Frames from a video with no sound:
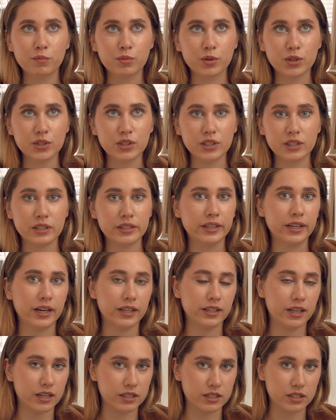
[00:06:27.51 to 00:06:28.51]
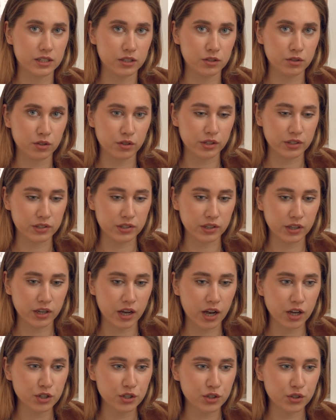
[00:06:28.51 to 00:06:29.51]
просто деградация идет
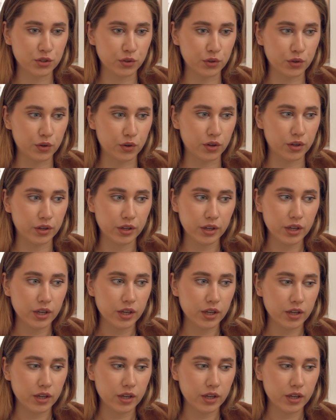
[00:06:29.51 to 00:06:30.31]
языка, что